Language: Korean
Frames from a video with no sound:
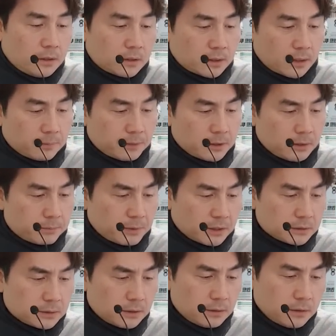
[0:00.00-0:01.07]
카바나
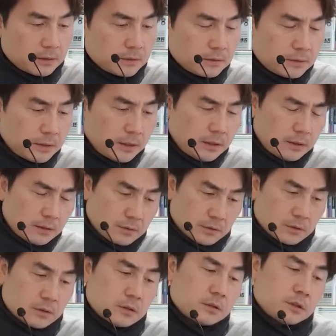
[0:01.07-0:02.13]
박살났는데
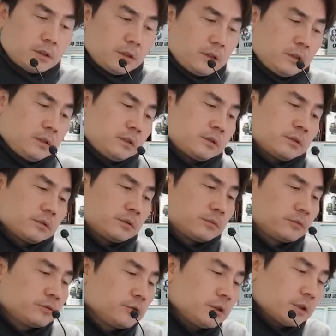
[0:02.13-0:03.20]
어, 이
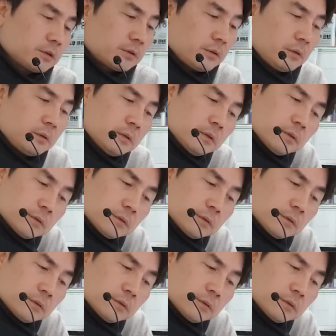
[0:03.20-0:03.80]
주식도